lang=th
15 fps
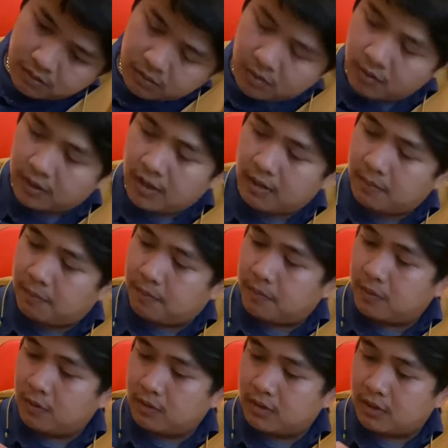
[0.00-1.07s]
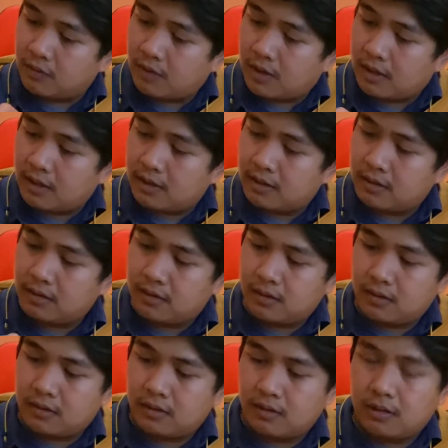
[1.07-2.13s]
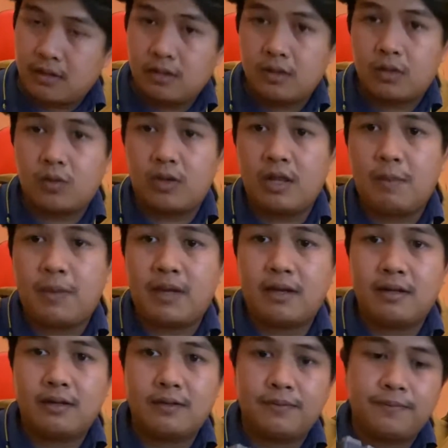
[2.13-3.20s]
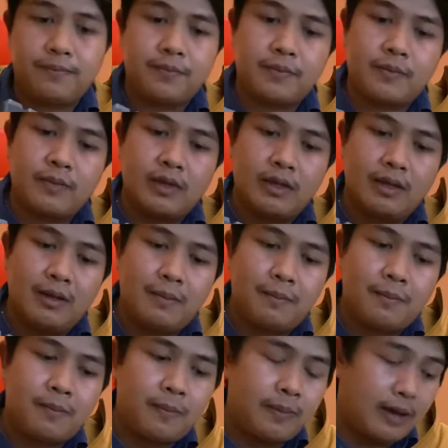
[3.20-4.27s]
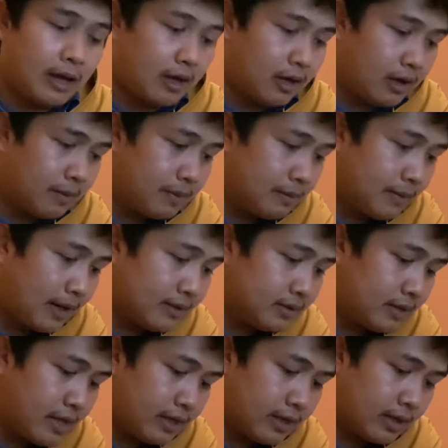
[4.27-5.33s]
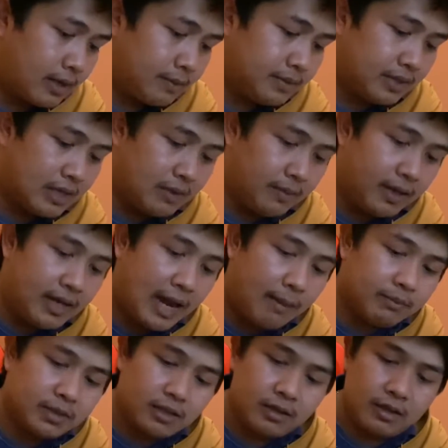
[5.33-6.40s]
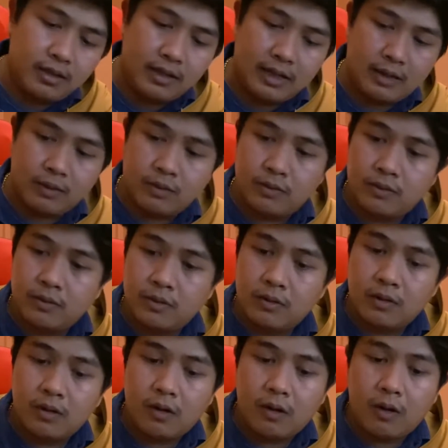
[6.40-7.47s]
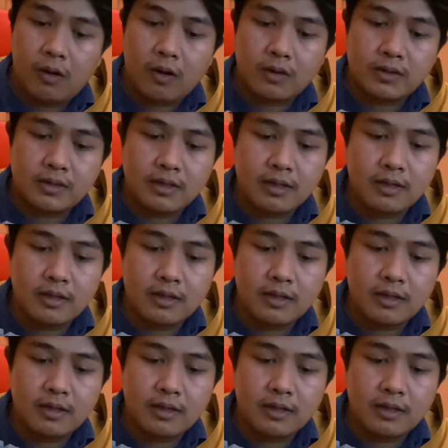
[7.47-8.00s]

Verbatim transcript: ตัวเคสรู้สึกว่า ตัวนี้เป็นอ่าเป็นพลาสติกนะครับ สีไม่ดำสักทีเดียวออกสี